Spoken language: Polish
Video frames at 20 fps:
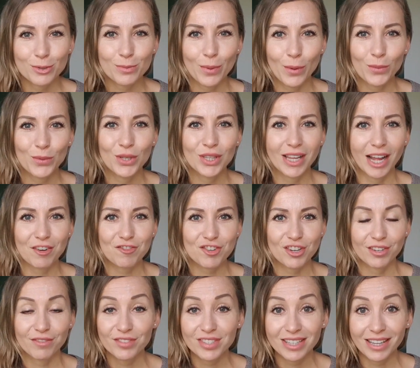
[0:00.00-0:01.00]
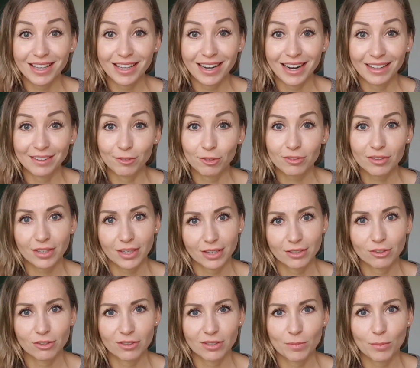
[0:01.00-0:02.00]
zupełnie inaczej. Wstaję rano, tak
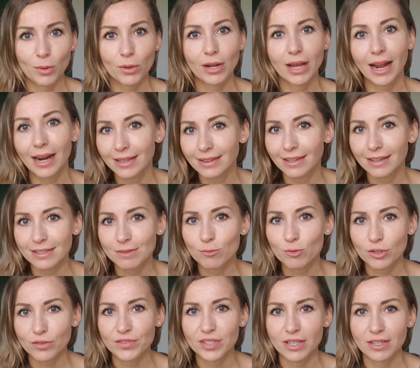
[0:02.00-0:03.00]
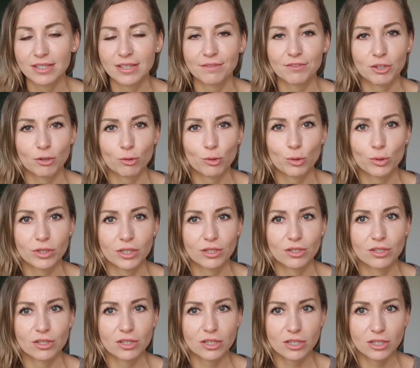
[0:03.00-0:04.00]
jak do tej pory, ale teraz muszę wstać zawsze o
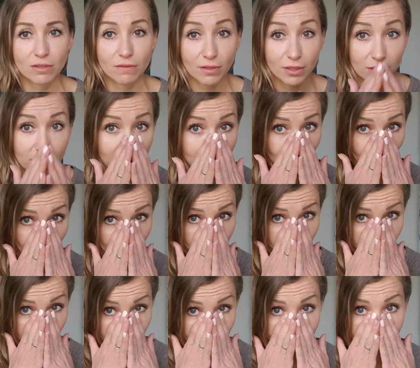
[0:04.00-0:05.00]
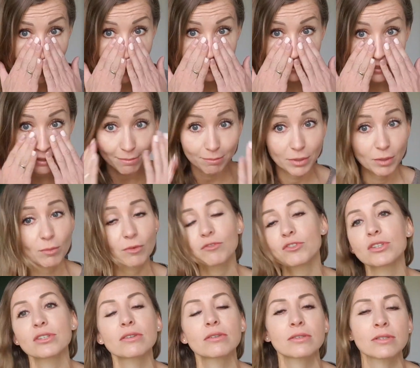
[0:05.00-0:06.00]
6.30, więc taka trochę jestem mimo
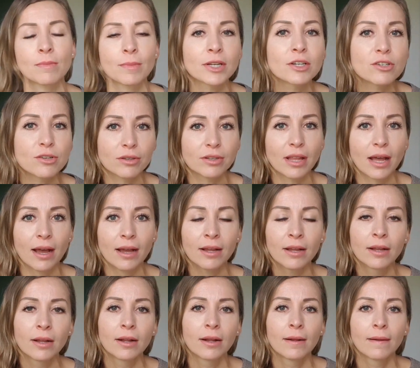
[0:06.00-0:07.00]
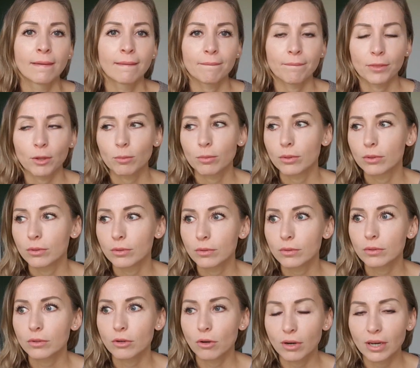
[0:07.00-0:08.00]
wszystko zmęczona, no
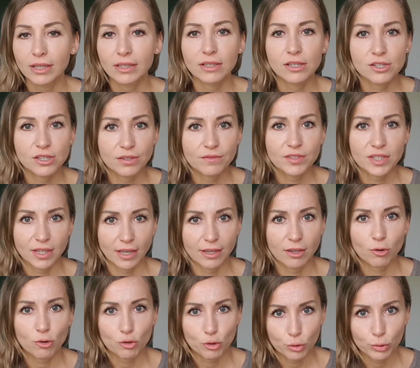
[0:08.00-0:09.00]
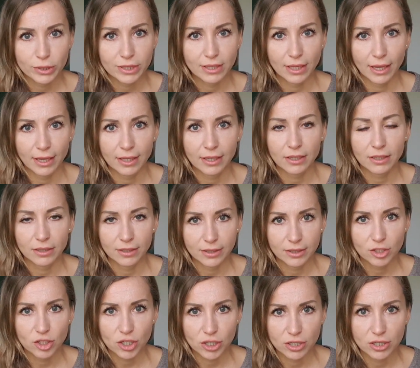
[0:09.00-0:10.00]
bo kolejny dzień wstaję o
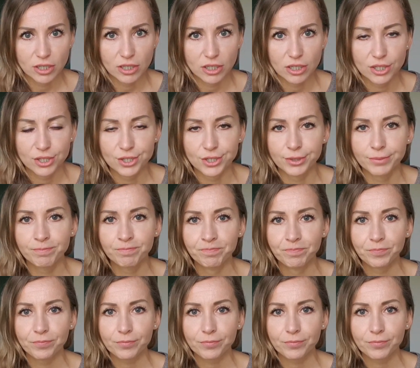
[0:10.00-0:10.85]
6.30.